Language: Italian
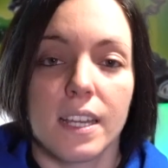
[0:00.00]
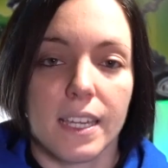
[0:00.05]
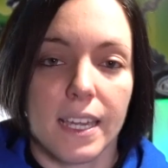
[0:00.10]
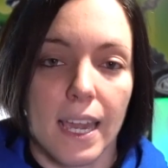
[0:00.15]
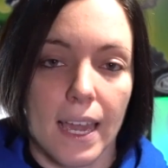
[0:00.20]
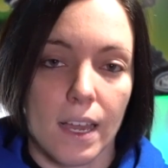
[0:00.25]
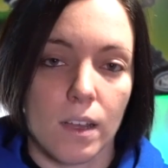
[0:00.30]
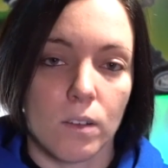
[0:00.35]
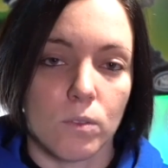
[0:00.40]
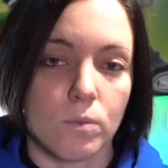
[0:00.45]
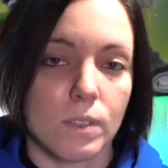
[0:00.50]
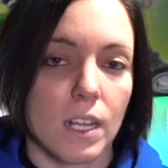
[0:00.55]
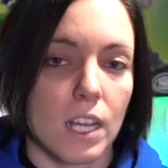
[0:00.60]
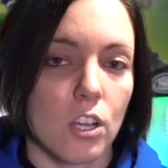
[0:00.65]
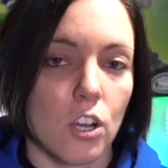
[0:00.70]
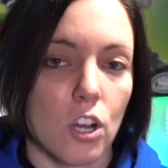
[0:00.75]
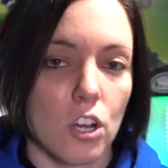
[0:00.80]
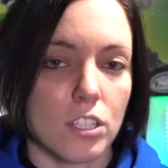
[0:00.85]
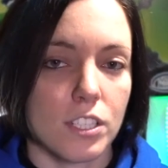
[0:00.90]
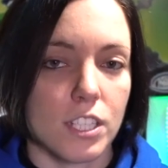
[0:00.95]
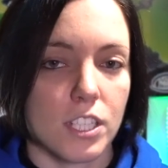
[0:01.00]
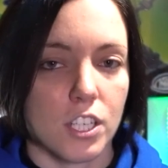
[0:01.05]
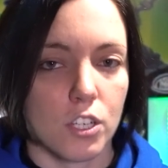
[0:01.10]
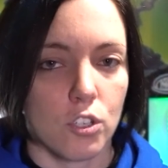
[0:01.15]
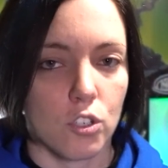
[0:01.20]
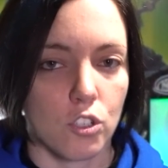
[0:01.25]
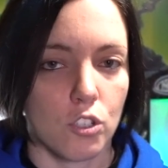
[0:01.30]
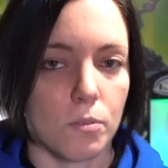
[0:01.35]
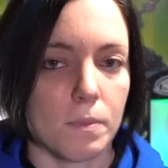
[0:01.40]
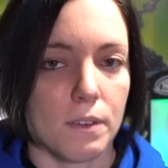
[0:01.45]
che è una cosa
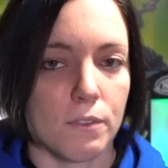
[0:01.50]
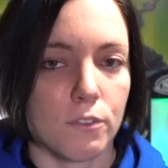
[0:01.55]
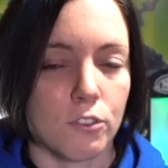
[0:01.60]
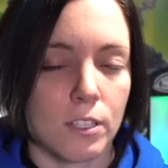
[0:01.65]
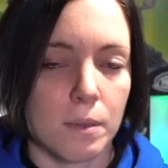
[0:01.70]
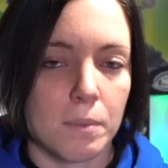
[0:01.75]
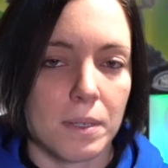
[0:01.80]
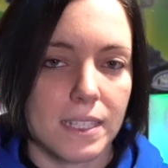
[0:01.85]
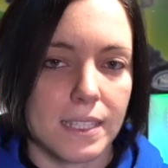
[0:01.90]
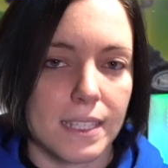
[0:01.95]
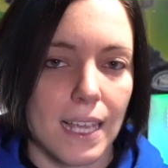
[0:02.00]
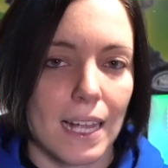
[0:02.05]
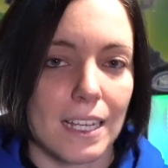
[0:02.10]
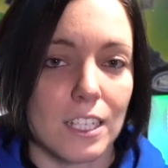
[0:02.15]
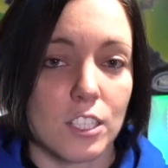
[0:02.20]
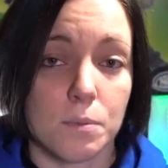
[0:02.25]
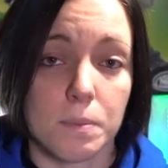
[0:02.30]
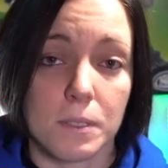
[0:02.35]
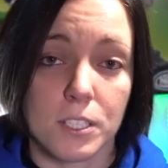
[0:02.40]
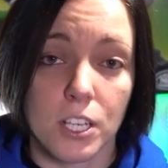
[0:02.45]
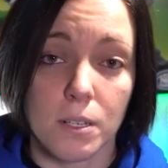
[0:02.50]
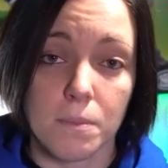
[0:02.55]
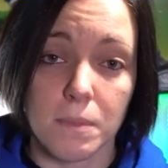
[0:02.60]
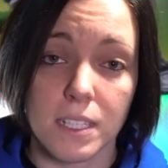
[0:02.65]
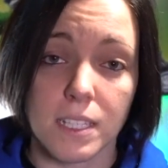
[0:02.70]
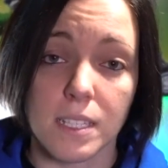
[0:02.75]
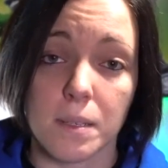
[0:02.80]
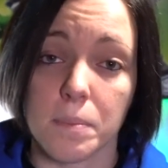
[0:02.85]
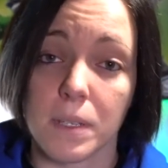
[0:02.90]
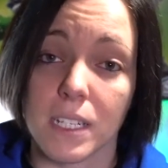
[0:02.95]
secondo me fondamentale,
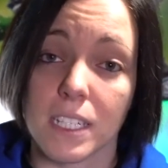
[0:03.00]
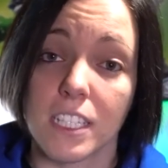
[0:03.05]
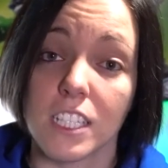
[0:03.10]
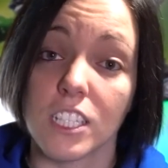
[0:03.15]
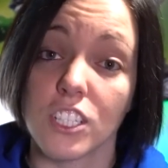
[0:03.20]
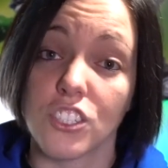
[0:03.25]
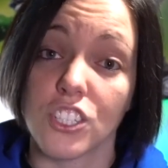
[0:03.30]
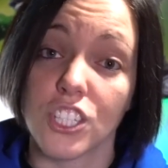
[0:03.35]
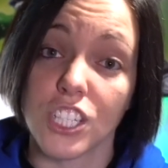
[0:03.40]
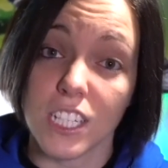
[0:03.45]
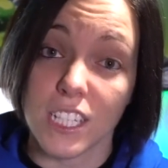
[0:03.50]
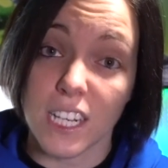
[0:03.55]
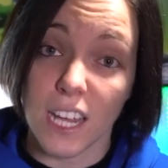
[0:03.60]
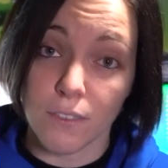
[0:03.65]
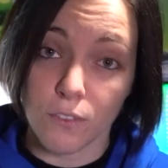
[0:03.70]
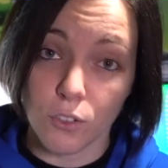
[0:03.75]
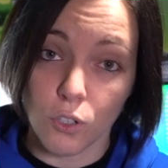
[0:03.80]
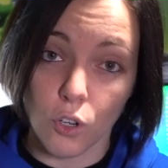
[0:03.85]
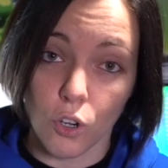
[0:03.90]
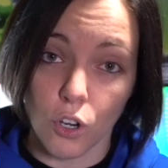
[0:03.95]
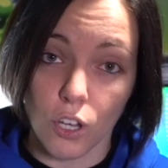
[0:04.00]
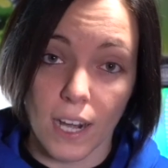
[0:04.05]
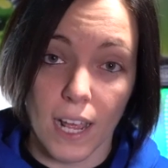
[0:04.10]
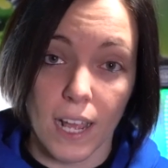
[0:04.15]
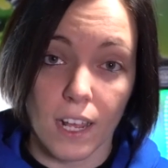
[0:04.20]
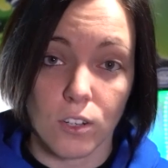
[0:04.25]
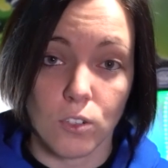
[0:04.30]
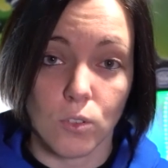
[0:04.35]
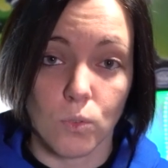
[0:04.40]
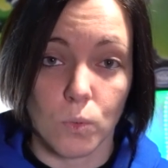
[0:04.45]
specialmente per chi ci
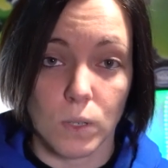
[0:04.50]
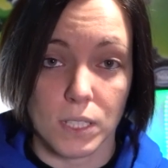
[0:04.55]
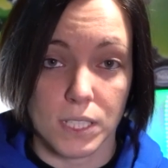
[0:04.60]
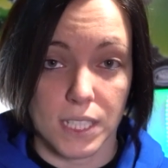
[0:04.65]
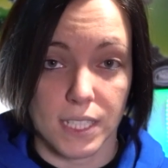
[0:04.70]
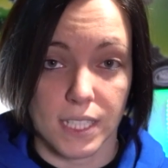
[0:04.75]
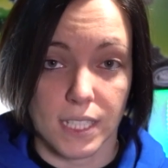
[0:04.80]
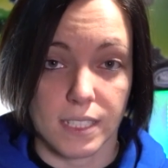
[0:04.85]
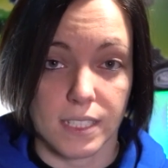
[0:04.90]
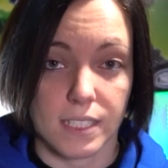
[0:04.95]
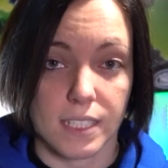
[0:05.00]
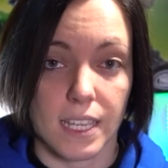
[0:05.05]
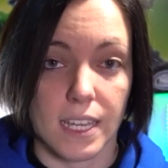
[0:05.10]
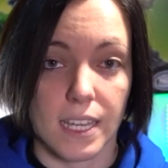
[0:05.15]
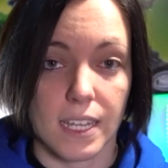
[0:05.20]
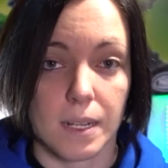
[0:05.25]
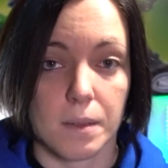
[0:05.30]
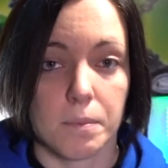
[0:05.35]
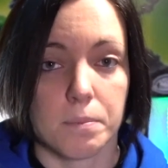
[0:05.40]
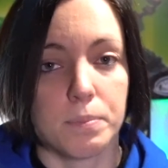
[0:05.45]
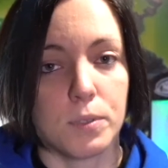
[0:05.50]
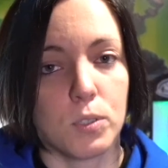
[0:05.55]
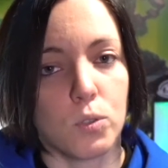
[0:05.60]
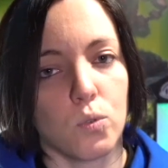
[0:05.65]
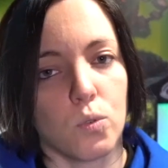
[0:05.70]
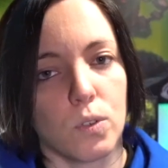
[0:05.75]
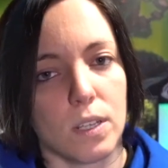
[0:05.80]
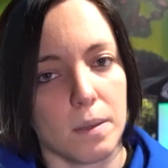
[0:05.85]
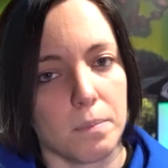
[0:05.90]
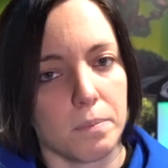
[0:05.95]
lavora con queste tastiere,
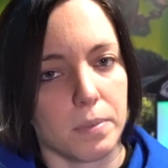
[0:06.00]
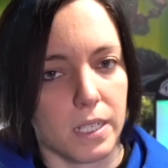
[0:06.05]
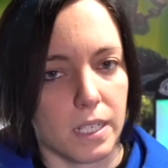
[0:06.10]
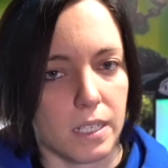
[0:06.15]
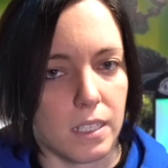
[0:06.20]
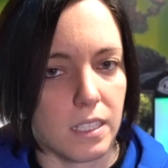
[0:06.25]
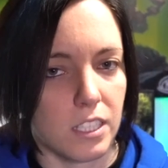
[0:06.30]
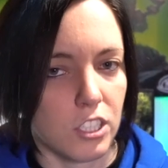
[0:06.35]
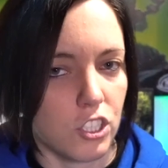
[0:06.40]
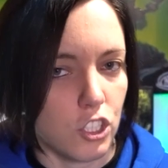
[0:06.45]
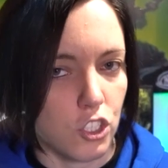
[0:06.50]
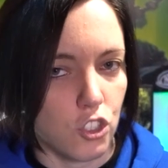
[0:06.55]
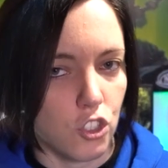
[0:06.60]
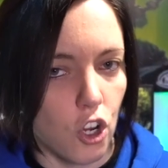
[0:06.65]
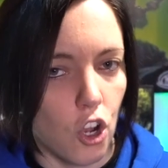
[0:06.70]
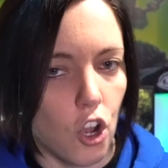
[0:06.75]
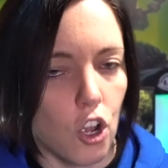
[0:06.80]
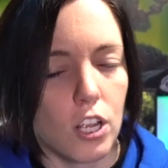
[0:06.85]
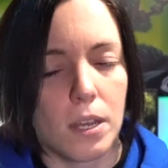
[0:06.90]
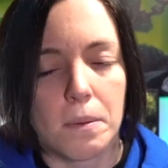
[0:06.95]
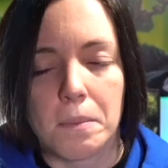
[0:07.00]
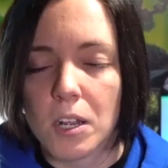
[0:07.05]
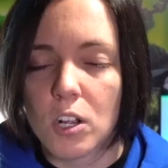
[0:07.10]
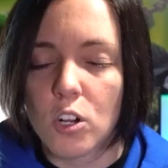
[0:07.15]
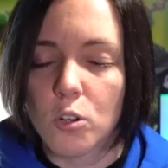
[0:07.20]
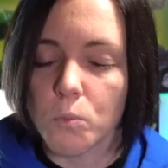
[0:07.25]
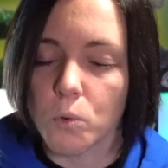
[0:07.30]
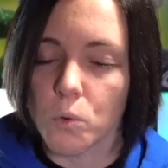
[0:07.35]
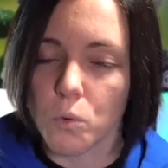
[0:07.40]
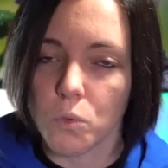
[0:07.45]
più che per chi ci gioca, ma
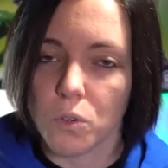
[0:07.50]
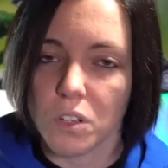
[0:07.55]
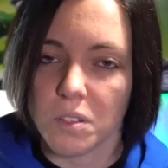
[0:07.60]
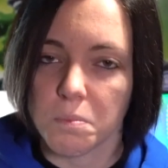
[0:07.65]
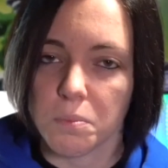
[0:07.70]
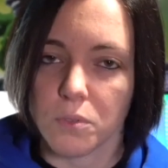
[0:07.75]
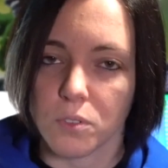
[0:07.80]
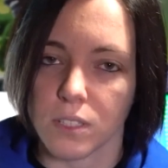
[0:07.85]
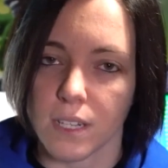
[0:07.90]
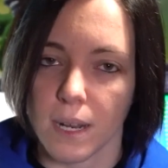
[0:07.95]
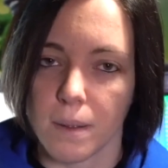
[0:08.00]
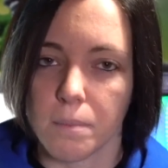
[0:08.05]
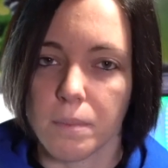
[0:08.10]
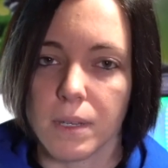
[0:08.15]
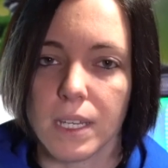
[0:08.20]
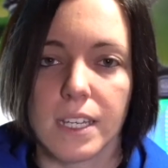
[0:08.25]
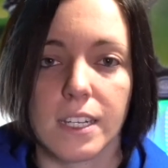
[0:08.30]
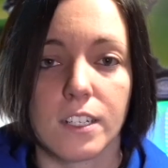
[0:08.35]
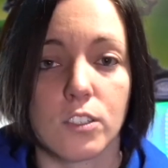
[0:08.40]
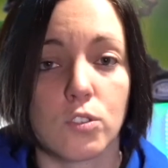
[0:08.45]
comunque potrebbe